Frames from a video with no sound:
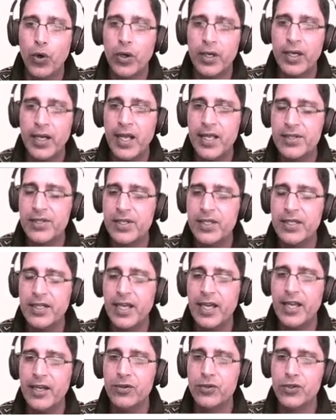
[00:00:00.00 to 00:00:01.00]
फोर
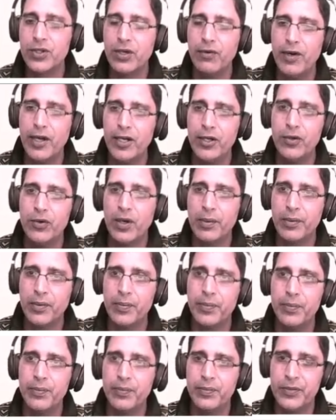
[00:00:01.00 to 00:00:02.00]
कांस्टेंट है उसकी वैल्यू
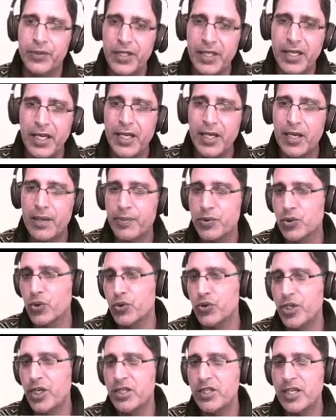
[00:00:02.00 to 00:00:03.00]
आपको दी गई
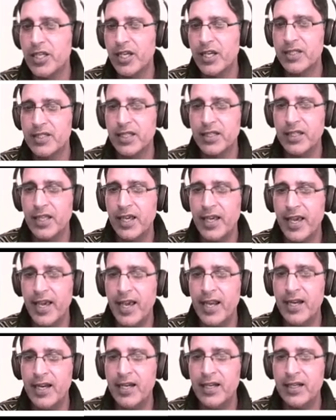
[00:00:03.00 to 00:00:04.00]
आप उसको चेंज नहीं कर सकते
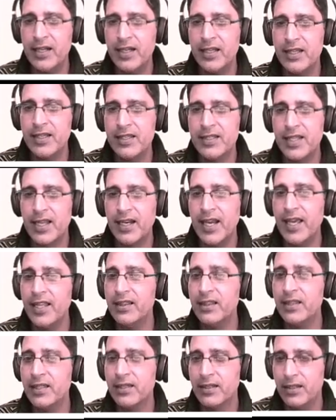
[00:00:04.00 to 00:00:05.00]
एल इज द
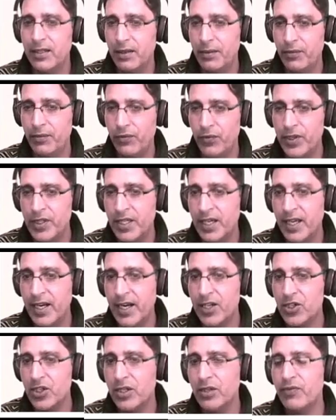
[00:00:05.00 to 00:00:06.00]
लेंथ विद
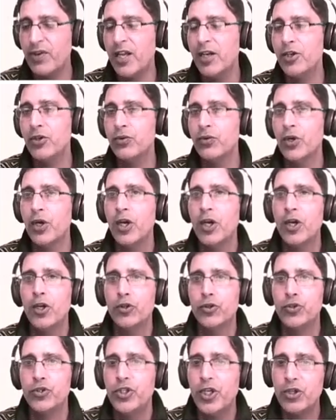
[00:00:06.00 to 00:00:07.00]
करेक्शन वैल्यू
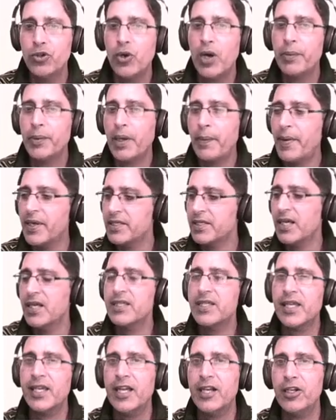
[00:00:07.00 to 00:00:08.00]
तो ये तो आपके पास
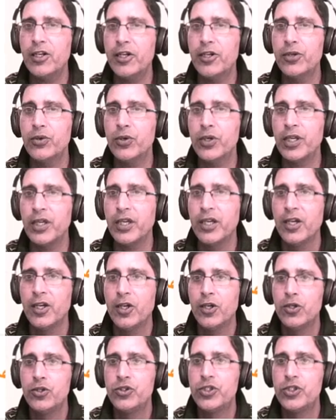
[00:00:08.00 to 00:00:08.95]
कहां से कैलकुलेट होगी